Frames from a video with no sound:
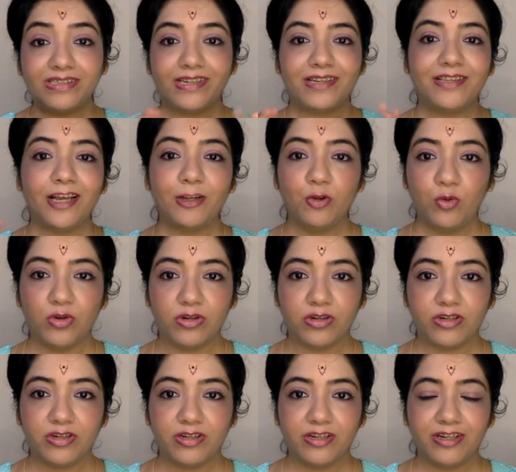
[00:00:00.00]
ज़्यादा लोग
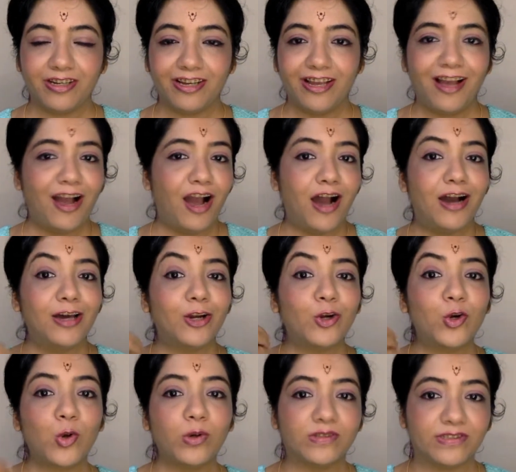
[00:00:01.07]
हर
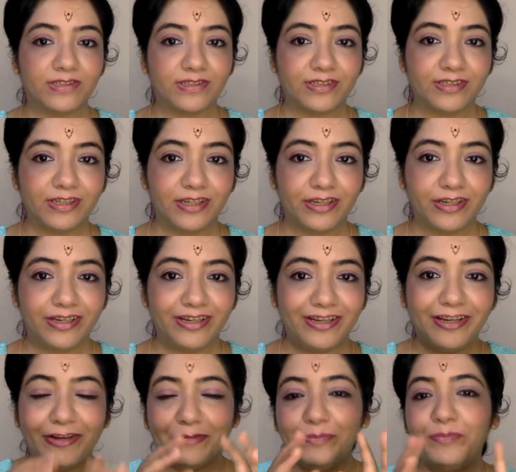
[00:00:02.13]
रोज़
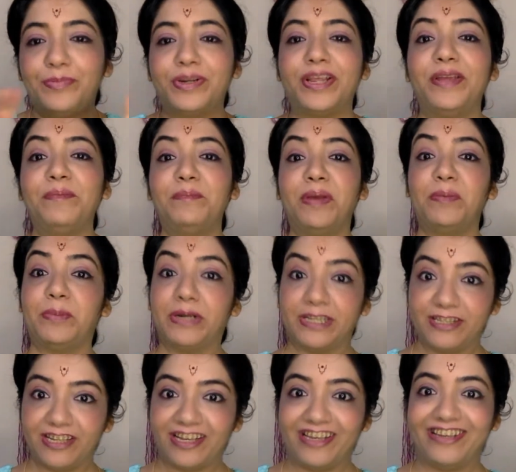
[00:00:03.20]
प्रेम में
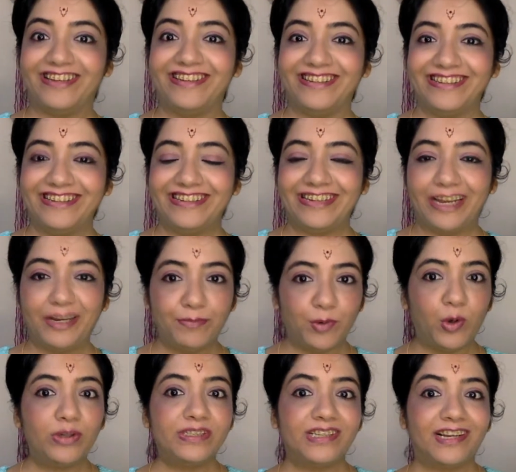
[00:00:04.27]
पड़ते हैं राइट
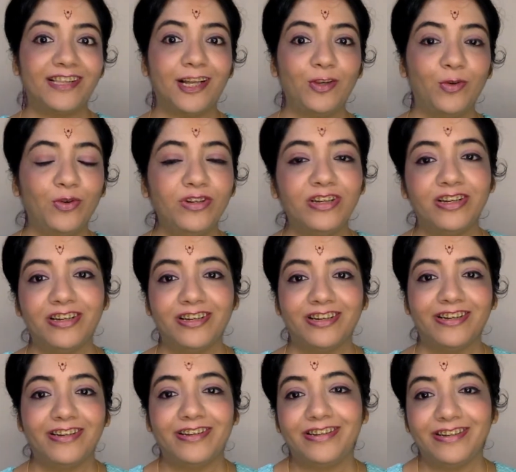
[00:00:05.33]
बहुत ज़्यादा लोग
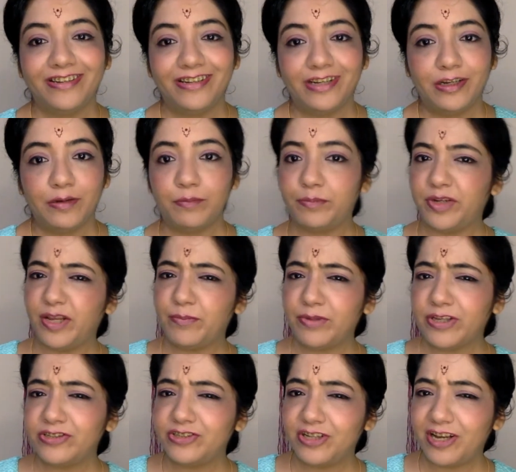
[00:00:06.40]
प्रेम
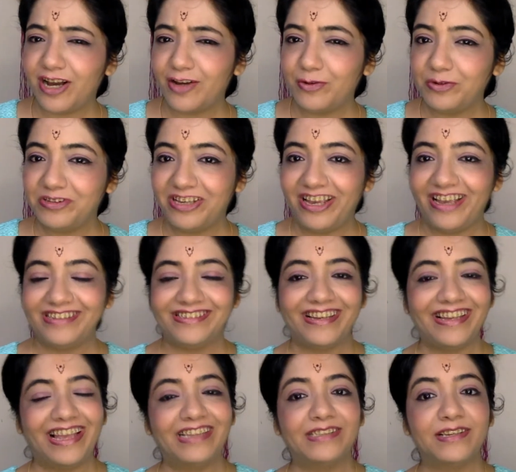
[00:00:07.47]
के शिकार होते हैं ऐसा
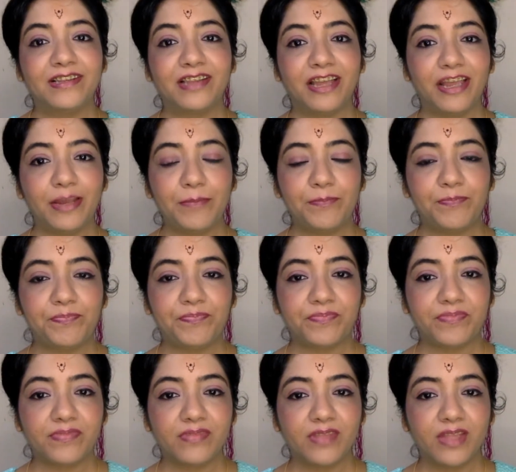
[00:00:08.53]
कह सकते हैं
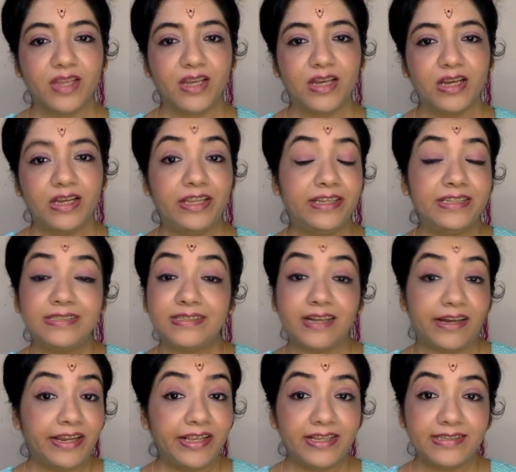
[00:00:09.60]
लेकिन
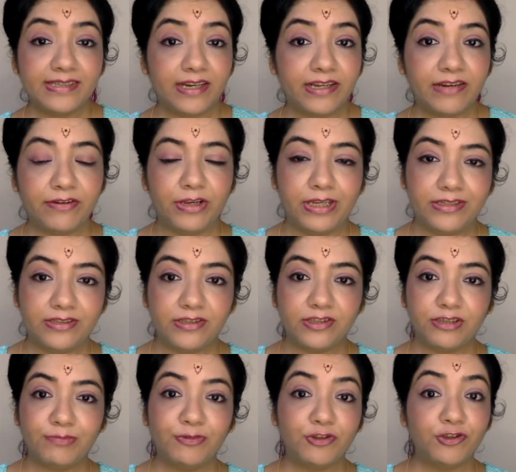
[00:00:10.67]
सारे के सारे
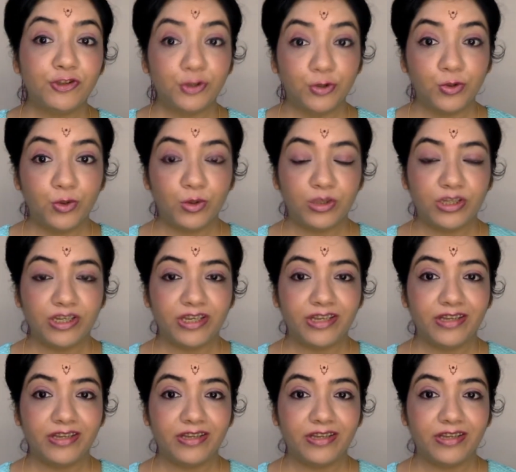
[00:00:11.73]
रिलेशनशिप जो शुरू होते हैं